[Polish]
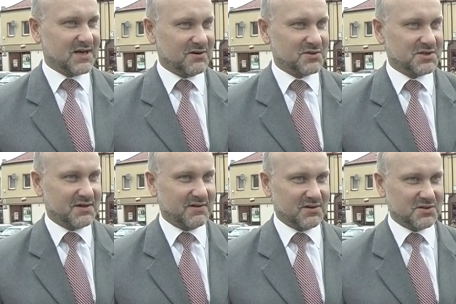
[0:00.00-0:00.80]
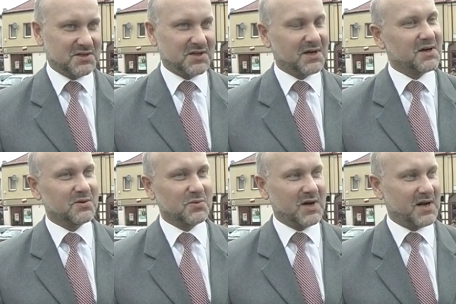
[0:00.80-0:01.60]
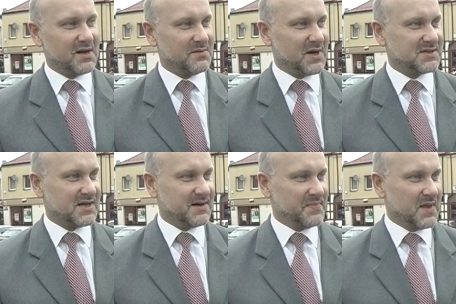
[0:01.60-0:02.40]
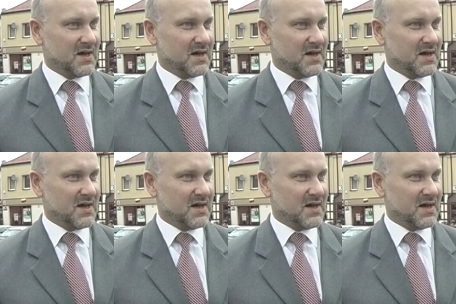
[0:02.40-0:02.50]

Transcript: całość działalności takiej komunalnej miasta,